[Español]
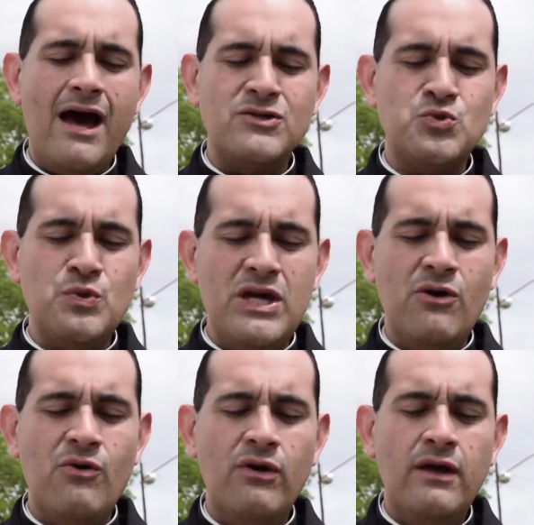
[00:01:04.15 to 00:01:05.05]
a su
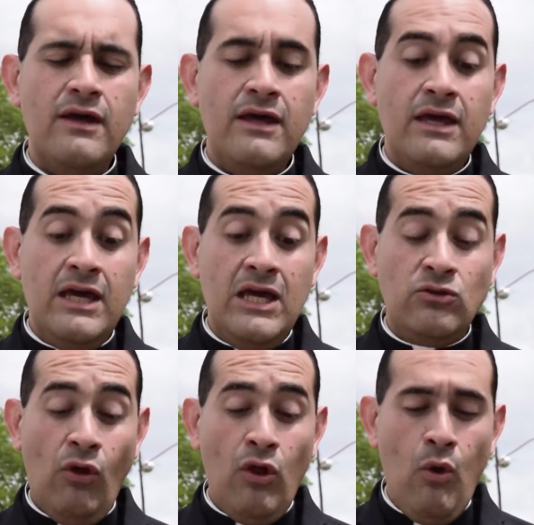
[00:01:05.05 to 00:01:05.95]
Hijo y
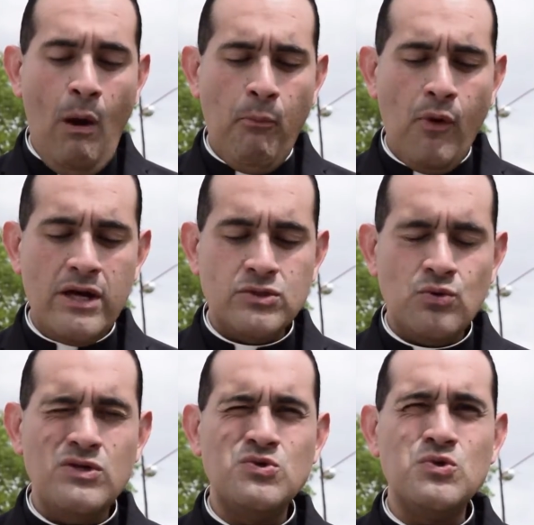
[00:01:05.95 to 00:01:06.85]
todo lo ha
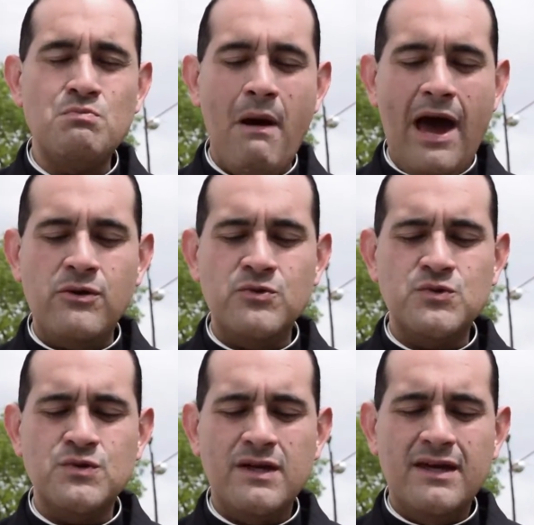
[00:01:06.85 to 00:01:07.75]
puesto en sus
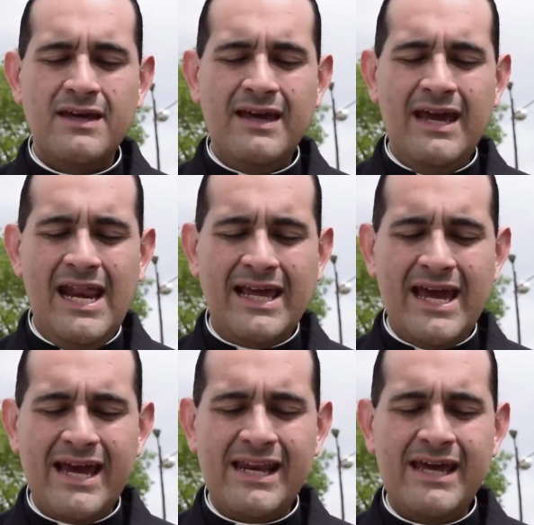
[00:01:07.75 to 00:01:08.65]
manos. El
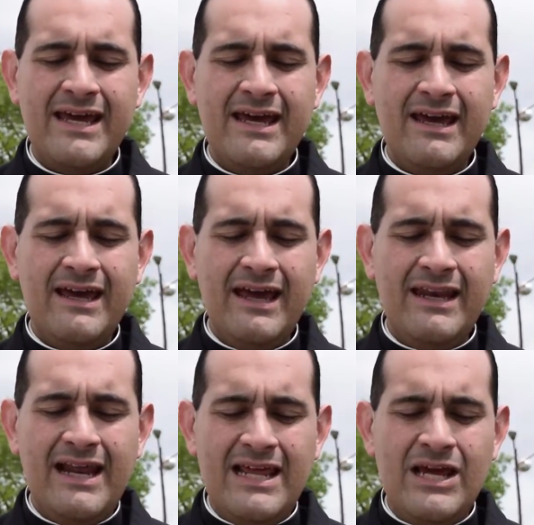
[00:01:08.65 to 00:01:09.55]
que cree
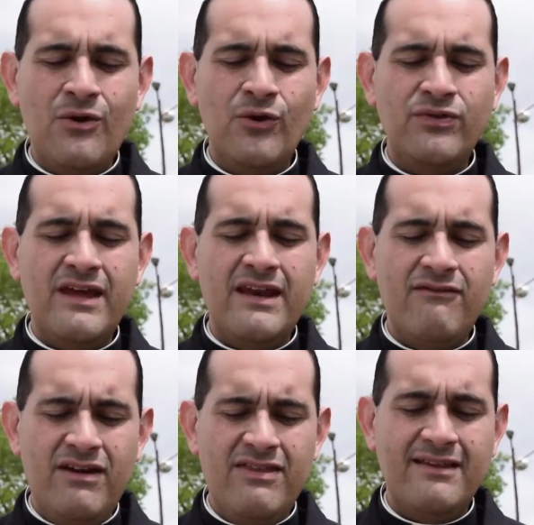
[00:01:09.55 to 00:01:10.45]
en el Hijo tiene
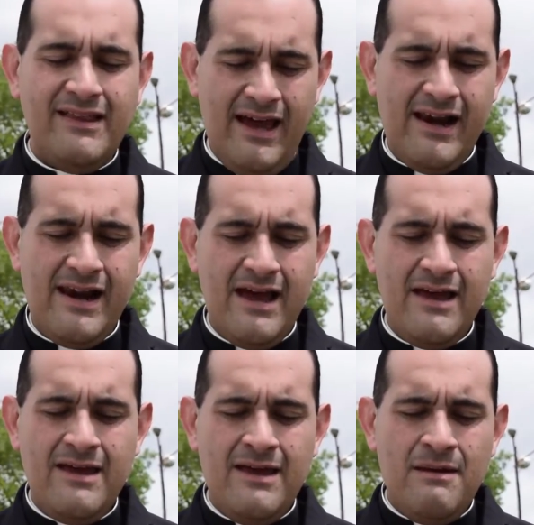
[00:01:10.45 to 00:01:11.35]
vida eterna,
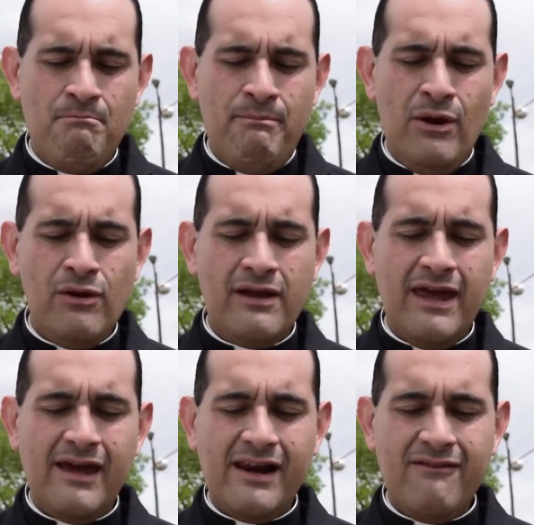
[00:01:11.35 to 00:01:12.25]
pero el
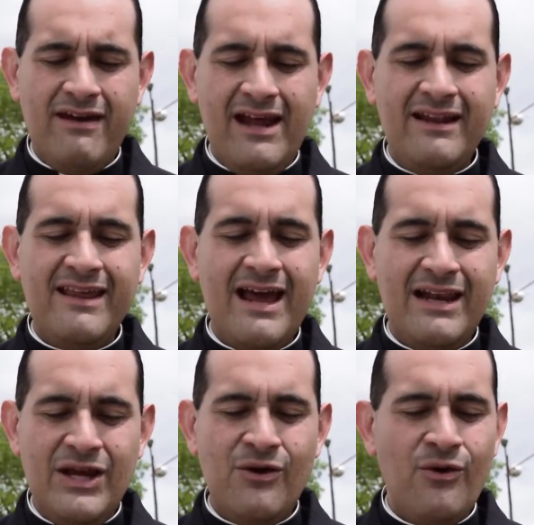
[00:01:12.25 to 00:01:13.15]
que es rebelde al
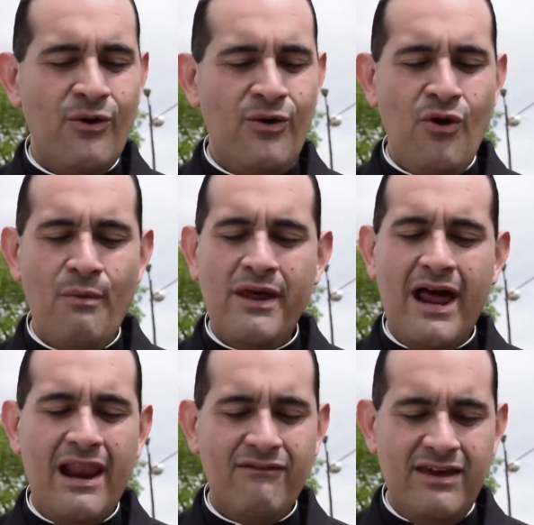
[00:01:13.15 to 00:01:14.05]
Hijo no
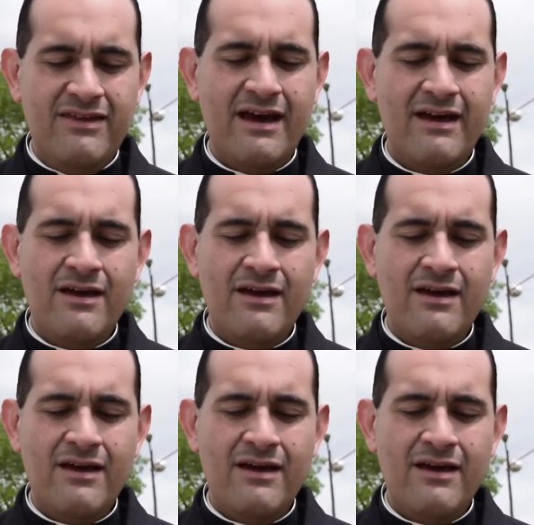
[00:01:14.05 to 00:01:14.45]
verá la vida,